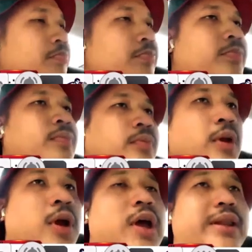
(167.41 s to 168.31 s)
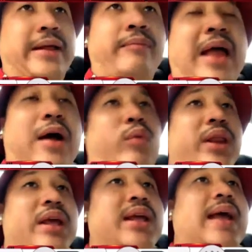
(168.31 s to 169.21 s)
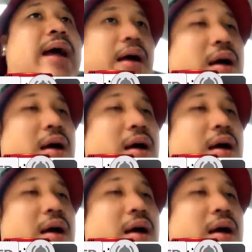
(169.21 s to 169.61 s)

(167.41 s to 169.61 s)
อืมแต่น้ำหนักวันนี้เนี่